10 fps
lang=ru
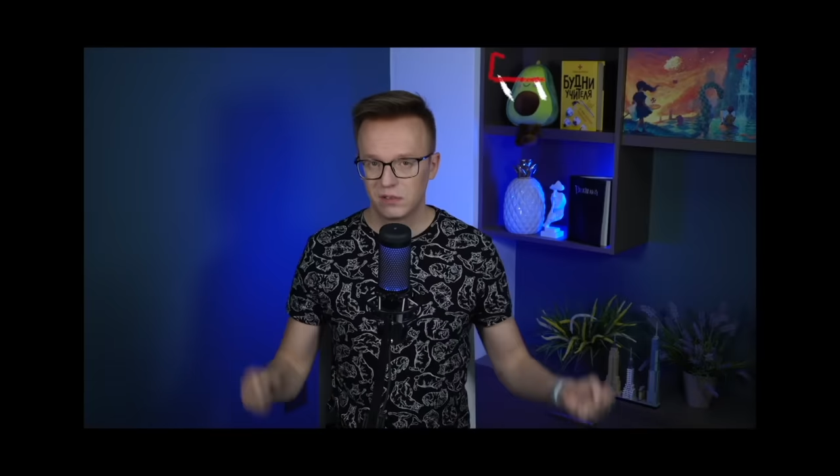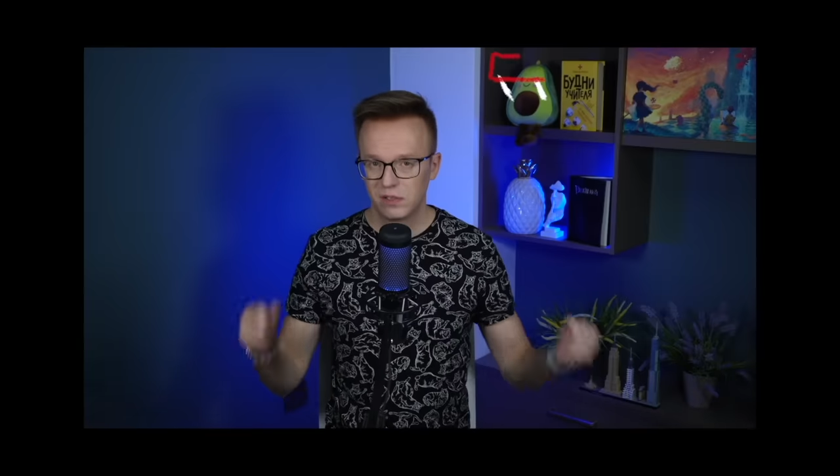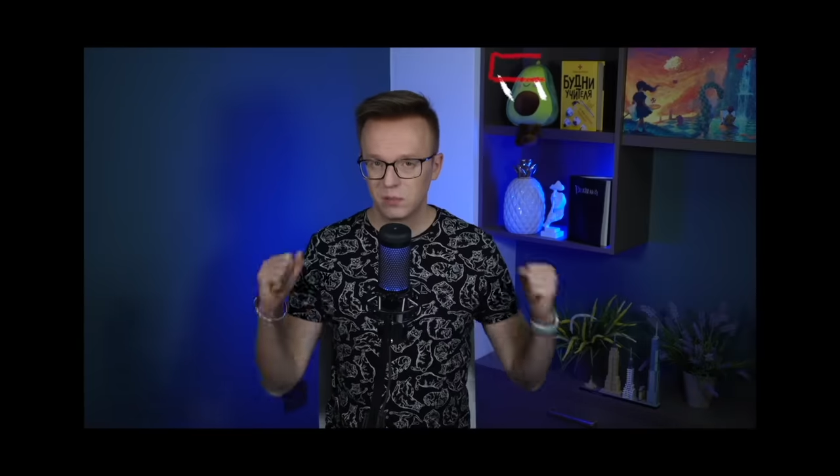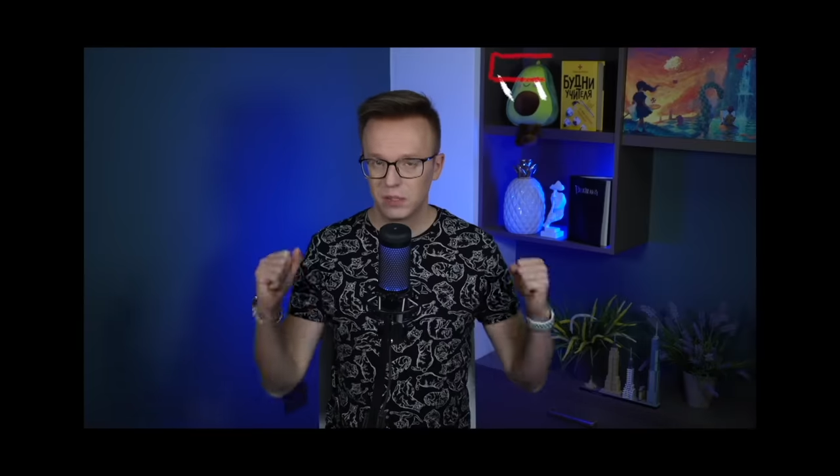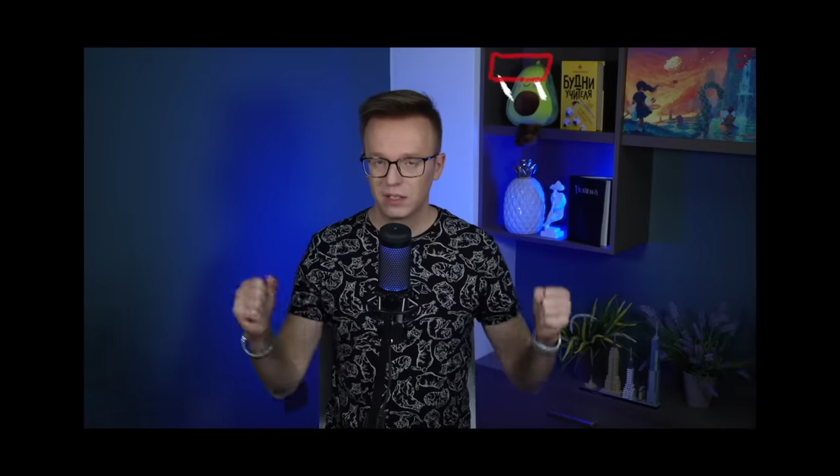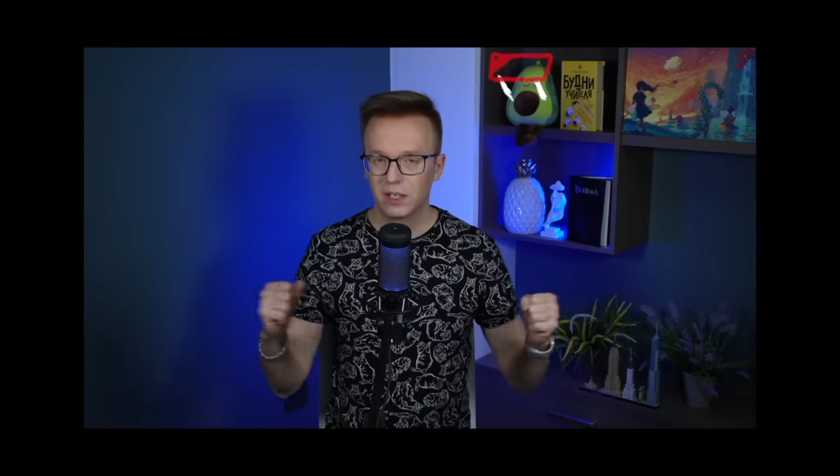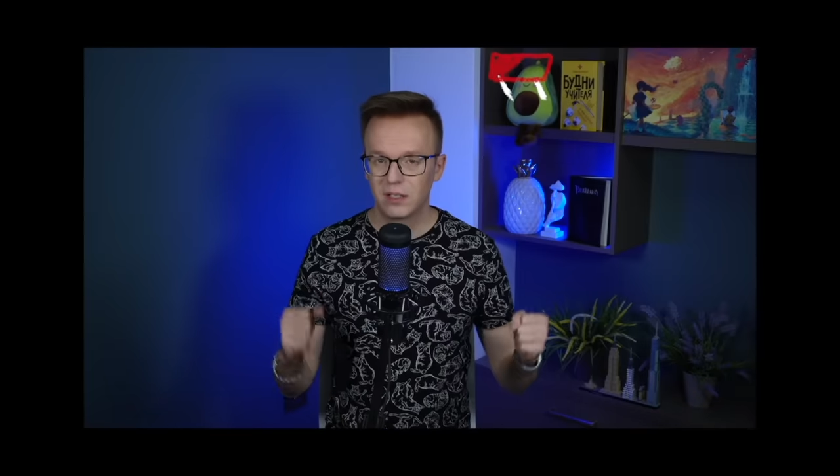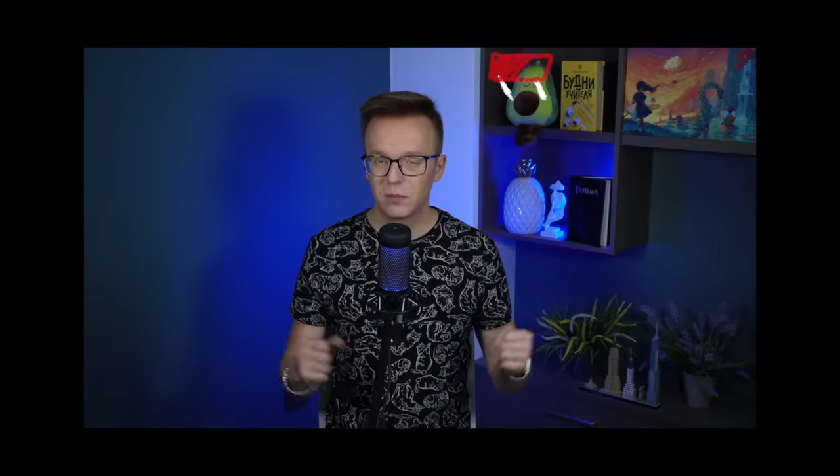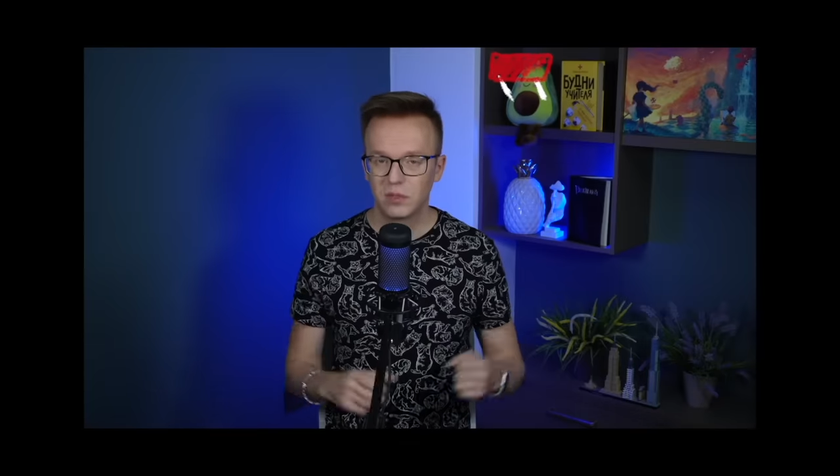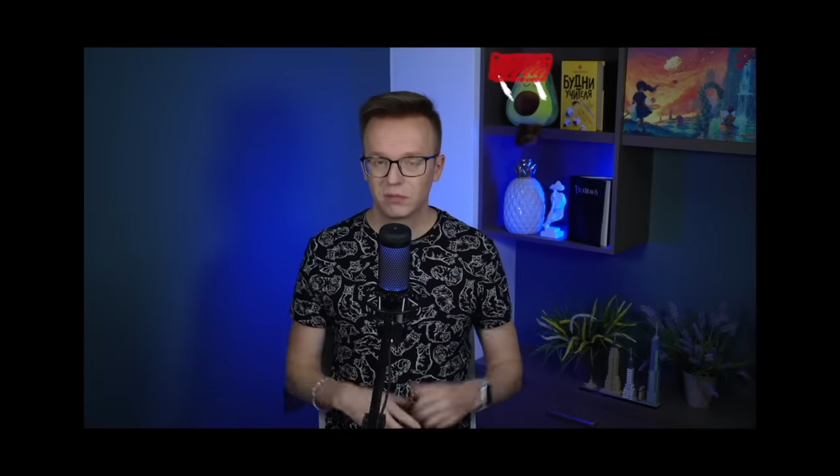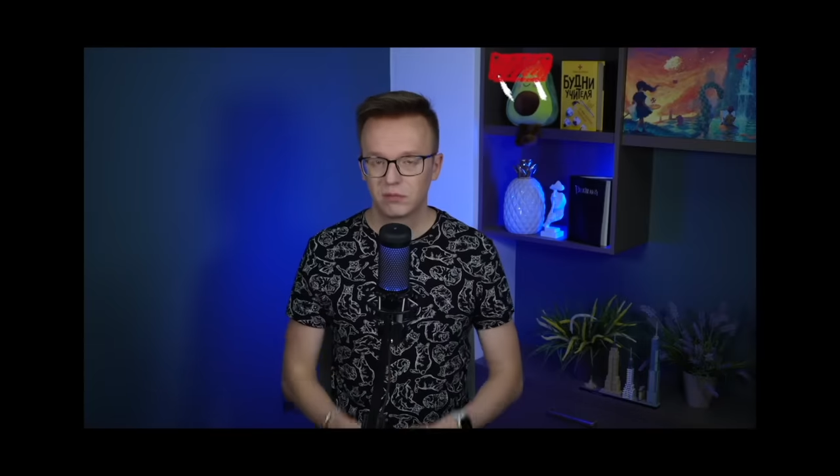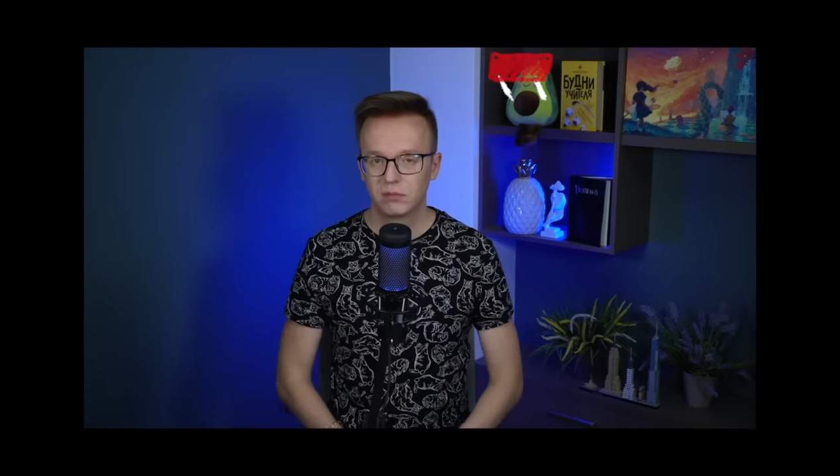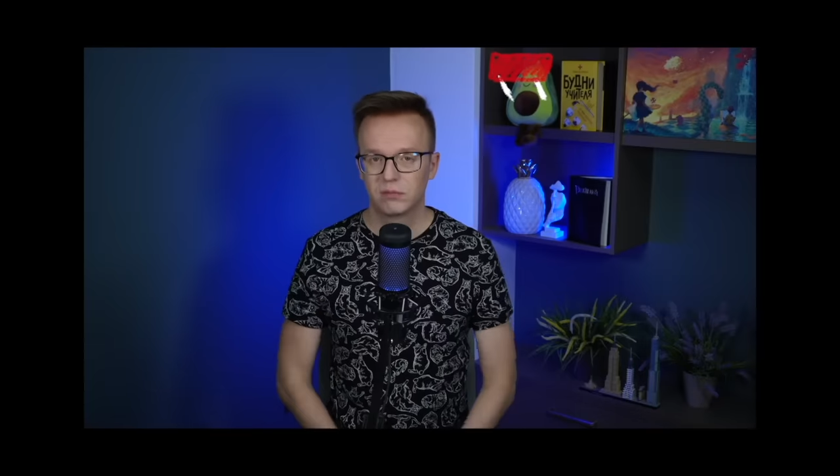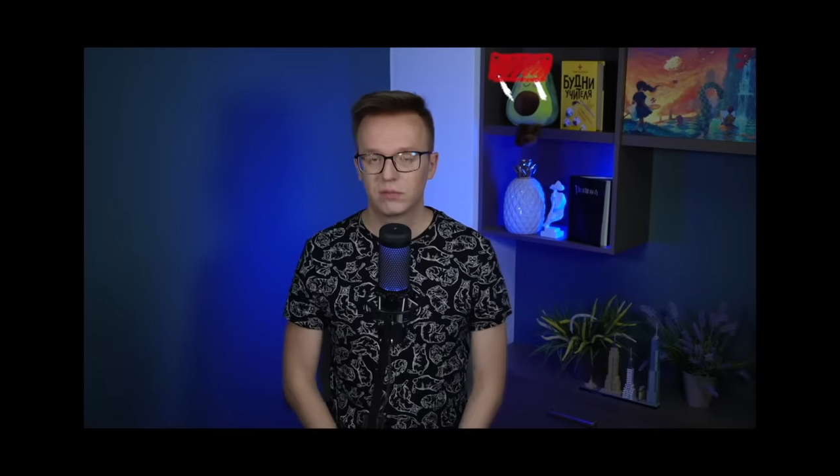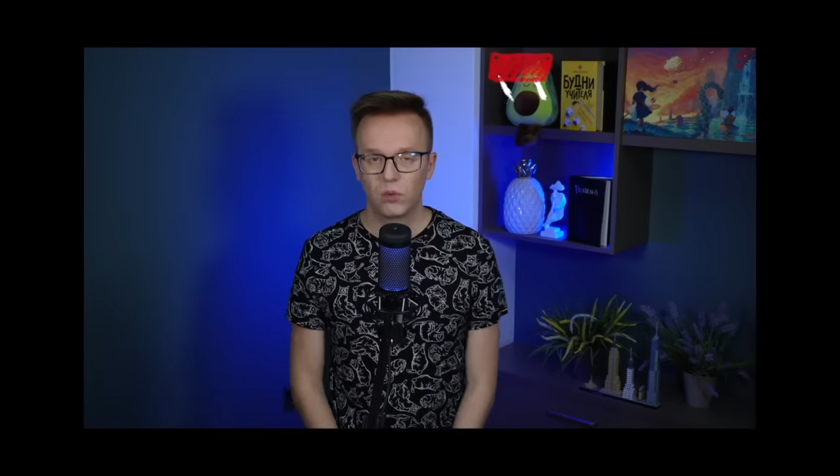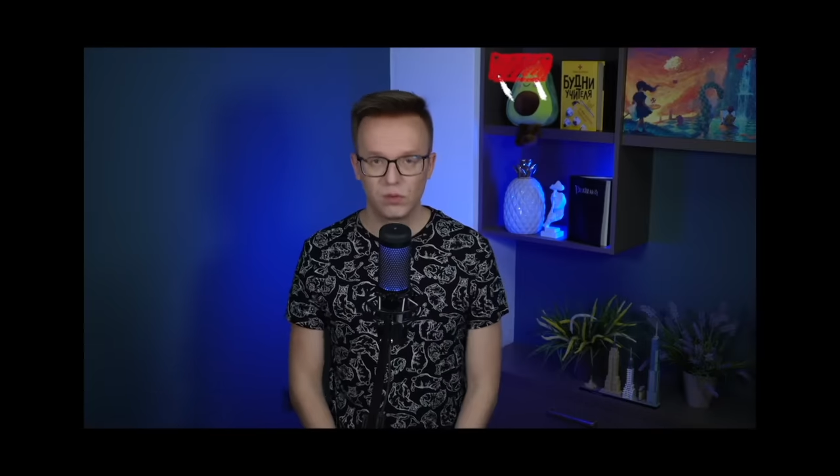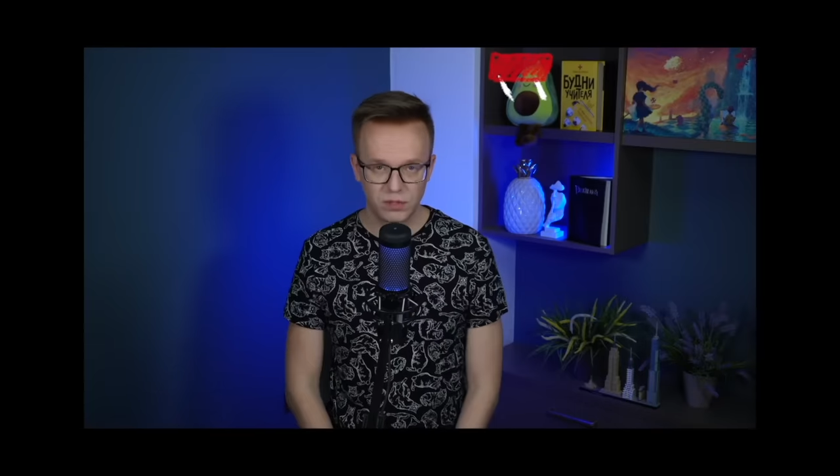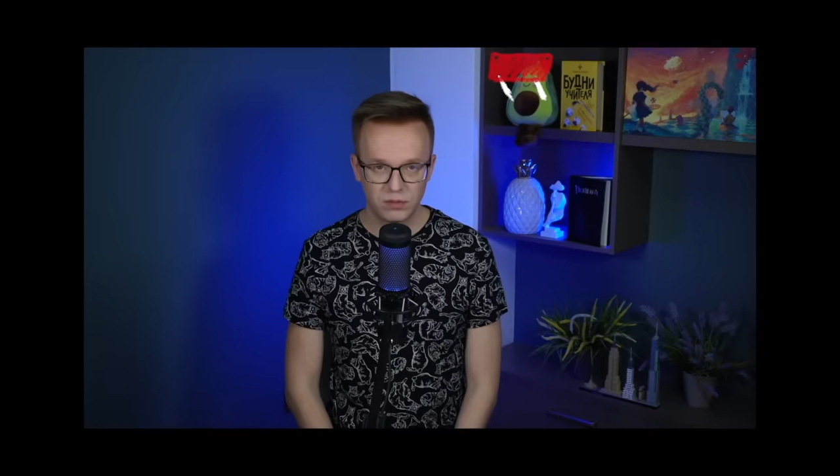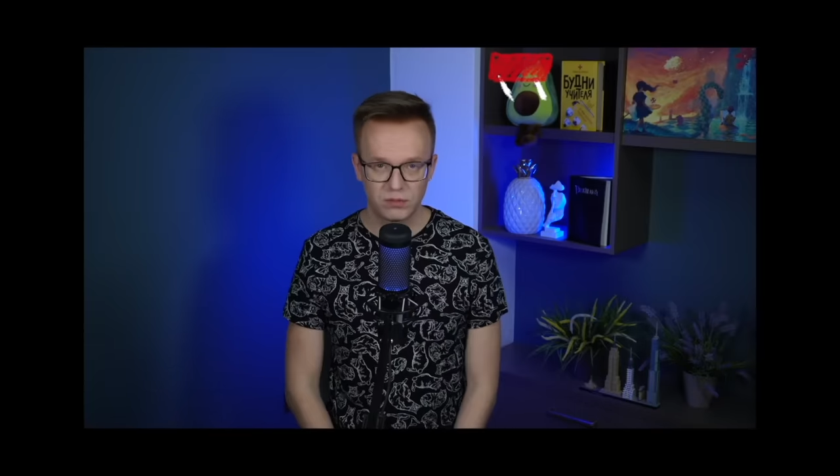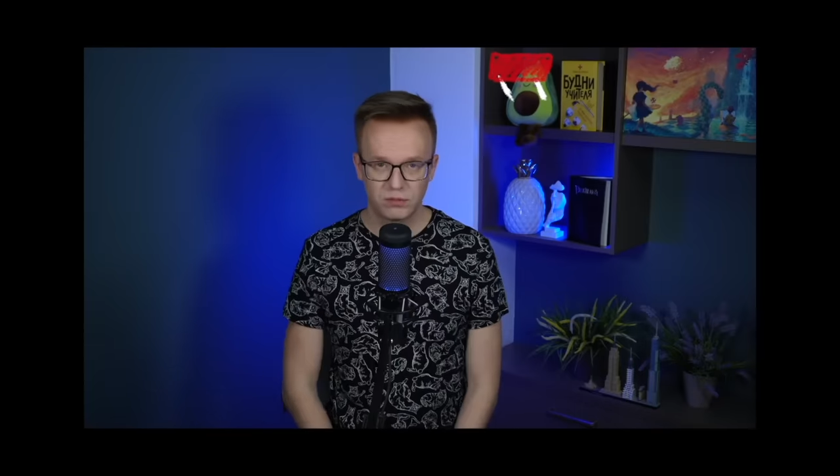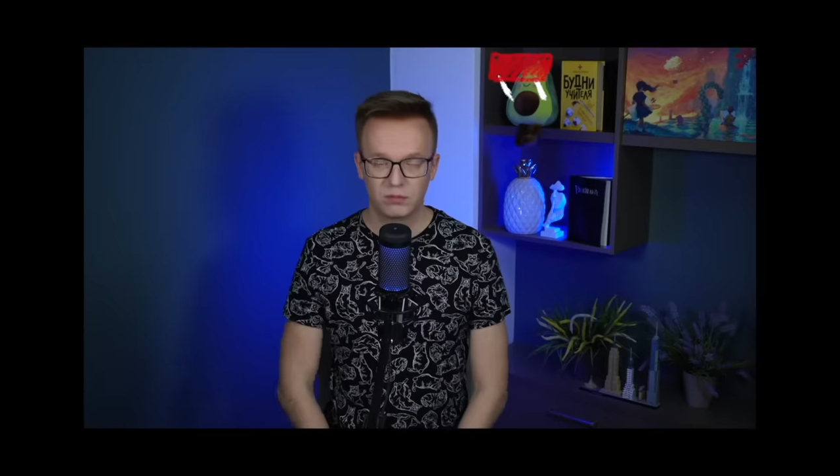с плакатами ходят.